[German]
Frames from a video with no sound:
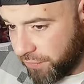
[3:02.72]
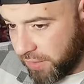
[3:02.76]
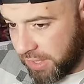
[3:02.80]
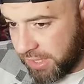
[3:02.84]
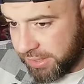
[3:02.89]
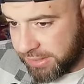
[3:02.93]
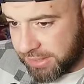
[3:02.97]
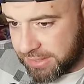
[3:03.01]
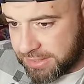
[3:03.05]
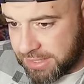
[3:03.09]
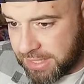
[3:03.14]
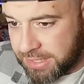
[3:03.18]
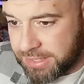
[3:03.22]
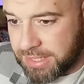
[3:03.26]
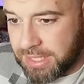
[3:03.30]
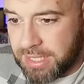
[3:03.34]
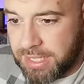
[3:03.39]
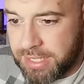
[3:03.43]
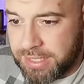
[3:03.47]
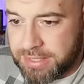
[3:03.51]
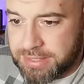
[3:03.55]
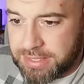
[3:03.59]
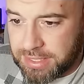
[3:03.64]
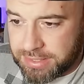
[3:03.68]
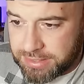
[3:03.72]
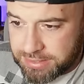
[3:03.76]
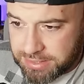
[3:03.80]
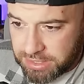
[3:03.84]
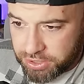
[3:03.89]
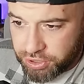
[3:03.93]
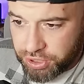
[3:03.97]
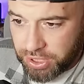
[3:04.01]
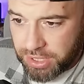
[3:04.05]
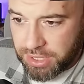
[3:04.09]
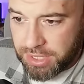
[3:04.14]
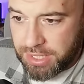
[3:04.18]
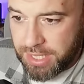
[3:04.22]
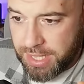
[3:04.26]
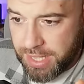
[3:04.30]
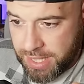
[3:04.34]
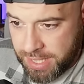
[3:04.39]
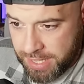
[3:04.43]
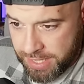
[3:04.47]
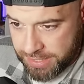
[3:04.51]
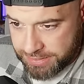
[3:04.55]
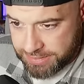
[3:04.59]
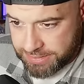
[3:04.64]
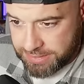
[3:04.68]
Viel interessanter allerdings an dieser Stelle
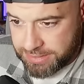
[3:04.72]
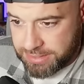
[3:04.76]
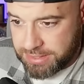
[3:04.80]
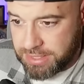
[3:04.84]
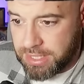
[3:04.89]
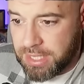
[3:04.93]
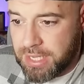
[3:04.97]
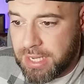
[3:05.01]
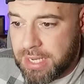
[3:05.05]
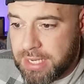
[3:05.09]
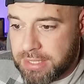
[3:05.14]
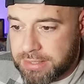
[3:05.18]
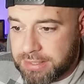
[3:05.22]
ist,